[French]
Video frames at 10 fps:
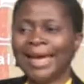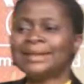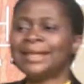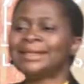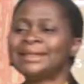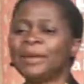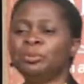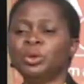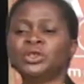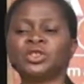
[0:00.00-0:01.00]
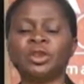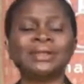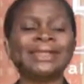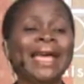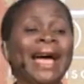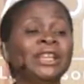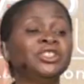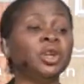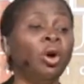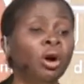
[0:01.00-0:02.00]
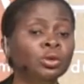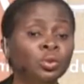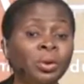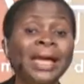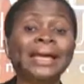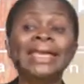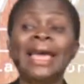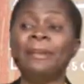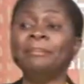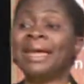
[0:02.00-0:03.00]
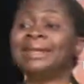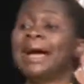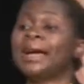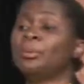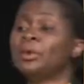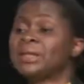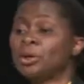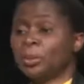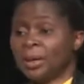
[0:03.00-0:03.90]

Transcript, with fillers: Et c'est cette puissance qui agit en nous qui amène la réponse à nos